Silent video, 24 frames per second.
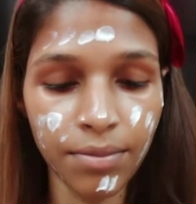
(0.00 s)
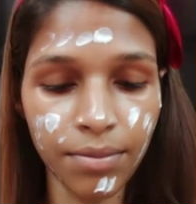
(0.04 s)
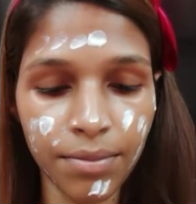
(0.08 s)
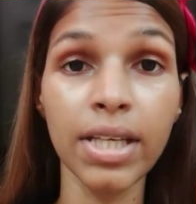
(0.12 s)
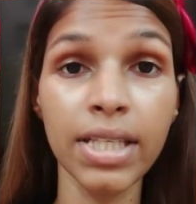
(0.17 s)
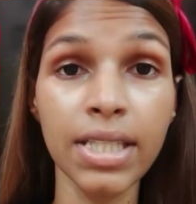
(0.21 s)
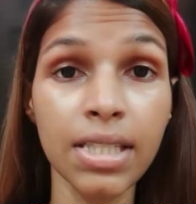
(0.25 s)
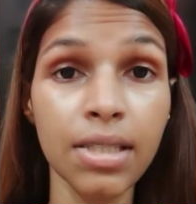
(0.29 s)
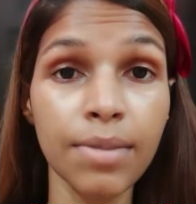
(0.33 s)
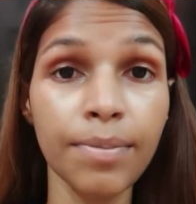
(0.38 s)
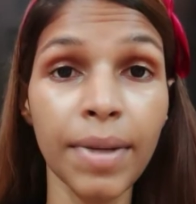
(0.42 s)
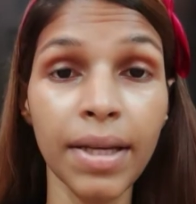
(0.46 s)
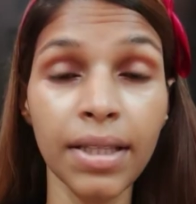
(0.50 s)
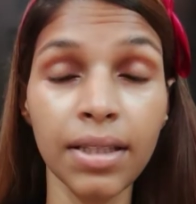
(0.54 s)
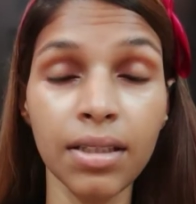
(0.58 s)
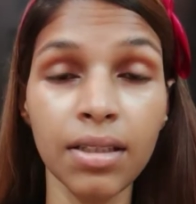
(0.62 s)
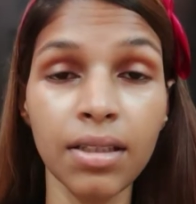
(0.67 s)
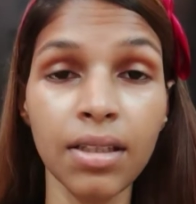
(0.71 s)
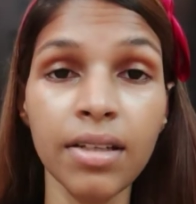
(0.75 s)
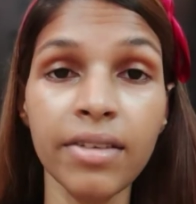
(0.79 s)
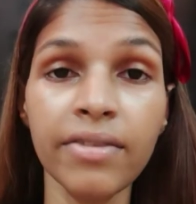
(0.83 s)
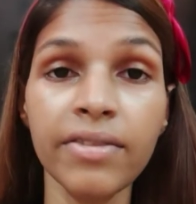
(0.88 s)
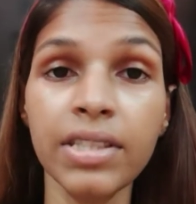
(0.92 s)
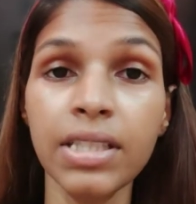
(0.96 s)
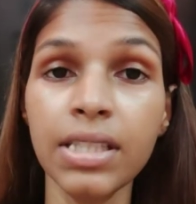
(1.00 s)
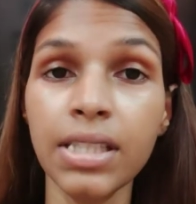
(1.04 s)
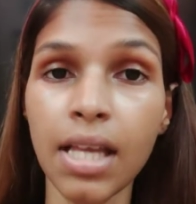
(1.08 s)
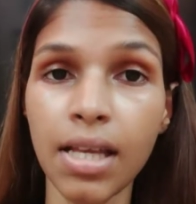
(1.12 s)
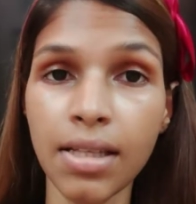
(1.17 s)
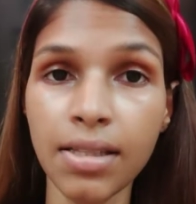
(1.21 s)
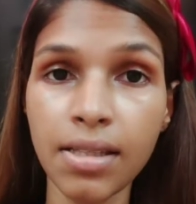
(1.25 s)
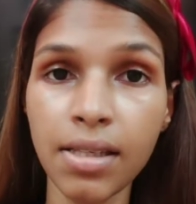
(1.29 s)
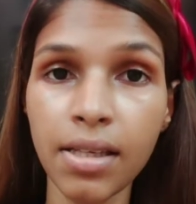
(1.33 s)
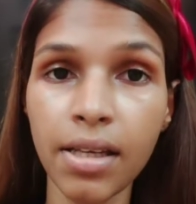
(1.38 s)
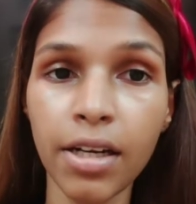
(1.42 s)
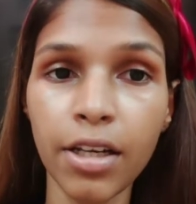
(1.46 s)
நெக்ஸ்ட்டு பார்த்தீங்கன்னா வந்து
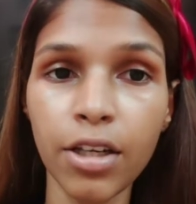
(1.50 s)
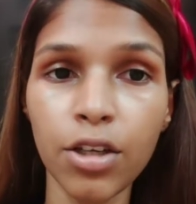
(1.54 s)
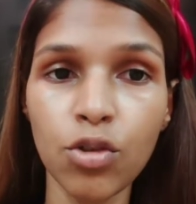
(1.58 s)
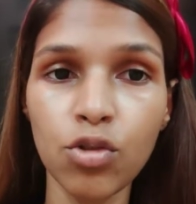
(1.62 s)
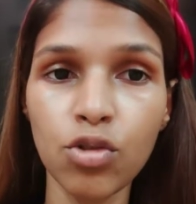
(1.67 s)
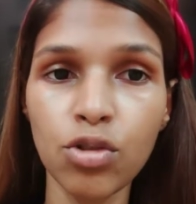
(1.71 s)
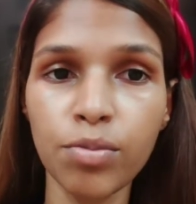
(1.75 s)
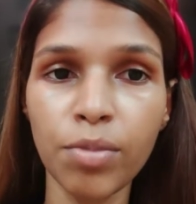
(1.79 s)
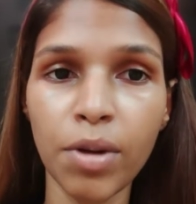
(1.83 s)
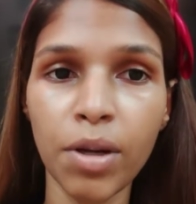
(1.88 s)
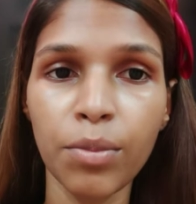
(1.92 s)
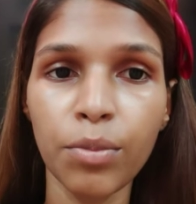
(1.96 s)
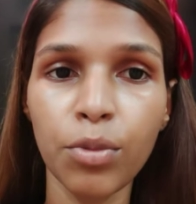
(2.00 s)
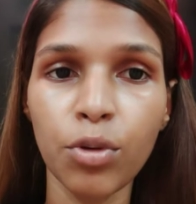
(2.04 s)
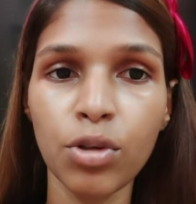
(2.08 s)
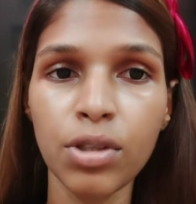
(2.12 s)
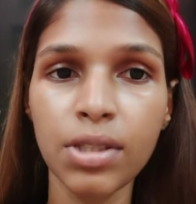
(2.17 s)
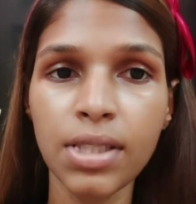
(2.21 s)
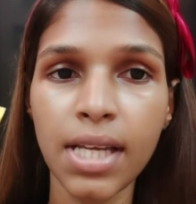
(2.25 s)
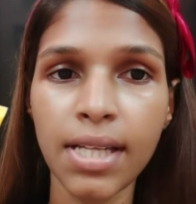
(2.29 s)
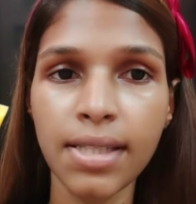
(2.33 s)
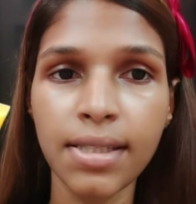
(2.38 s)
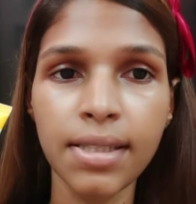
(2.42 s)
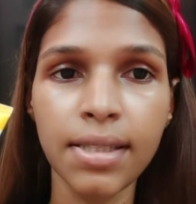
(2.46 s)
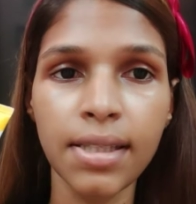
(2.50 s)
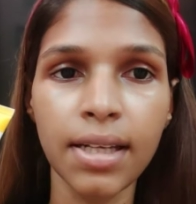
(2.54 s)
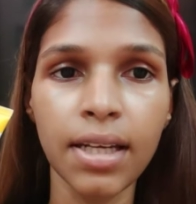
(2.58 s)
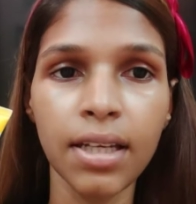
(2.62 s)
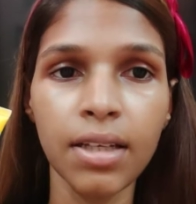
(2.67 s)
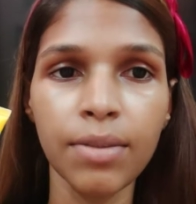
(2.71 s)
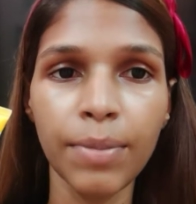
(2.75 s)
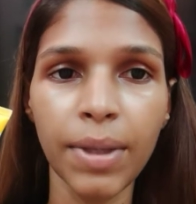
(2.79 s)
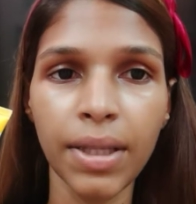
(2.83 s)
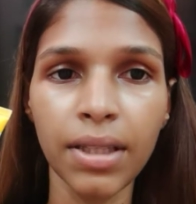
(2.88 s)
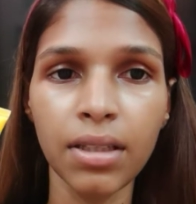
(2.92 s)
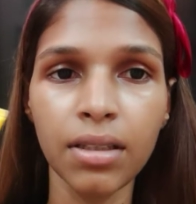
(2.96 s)
சன்ஸ்க்ரீன் யூஸ் பண்ண போகிறோம்
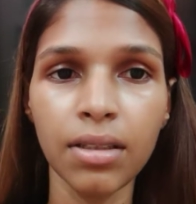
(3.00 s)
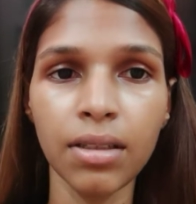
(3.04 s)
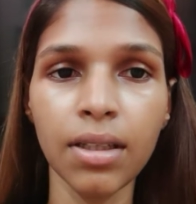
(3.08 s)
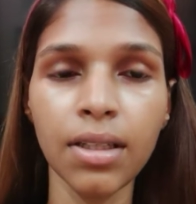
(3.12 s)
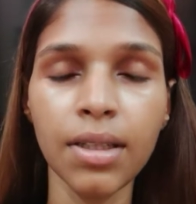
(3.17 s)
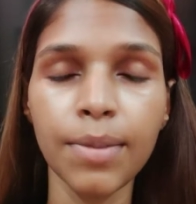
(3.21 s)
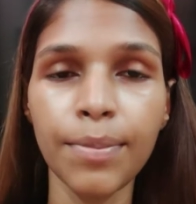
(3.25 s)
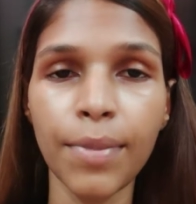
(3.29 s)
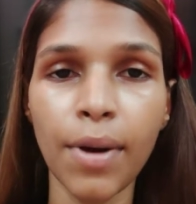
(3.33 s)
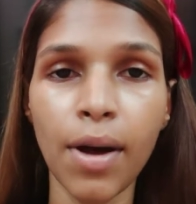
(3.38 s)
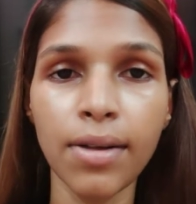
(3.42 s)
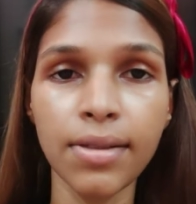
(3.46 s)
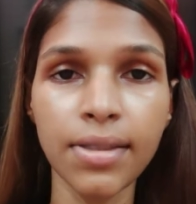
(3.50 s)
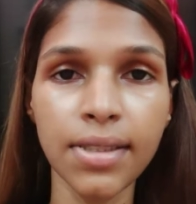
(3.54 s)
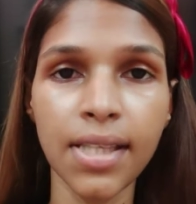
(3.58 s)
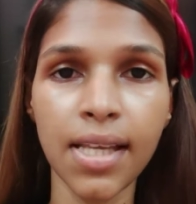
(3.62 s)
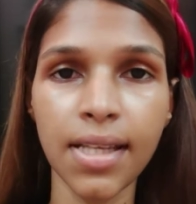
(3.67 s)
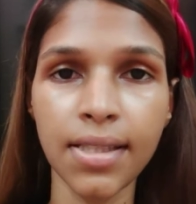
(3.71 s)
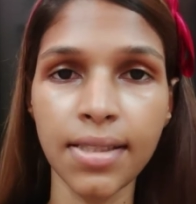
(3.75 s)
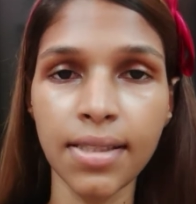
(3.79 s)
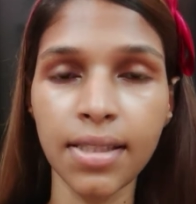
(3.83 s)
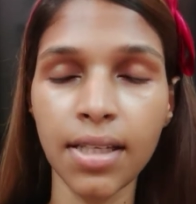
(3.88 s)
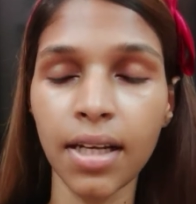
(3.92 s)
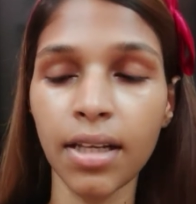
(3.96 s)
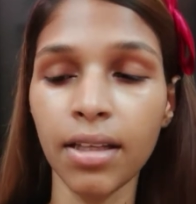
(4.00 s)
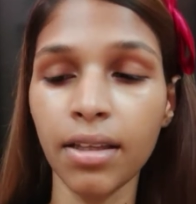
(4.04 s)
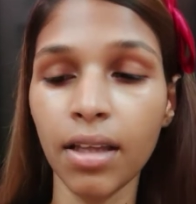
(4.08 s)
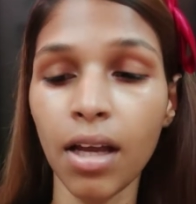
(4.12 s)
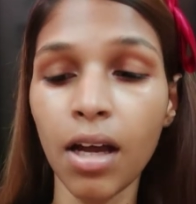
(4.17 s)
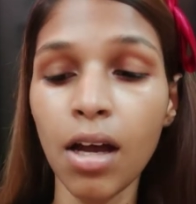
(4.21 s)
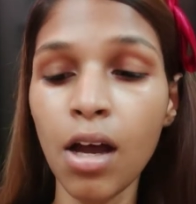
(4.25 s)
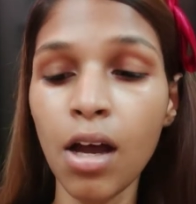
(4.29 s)
சன்ஸ்க்ரீன் பார்த்திங்கன்னா இந்த பான் சன்ஸ்க்ரீன் தான்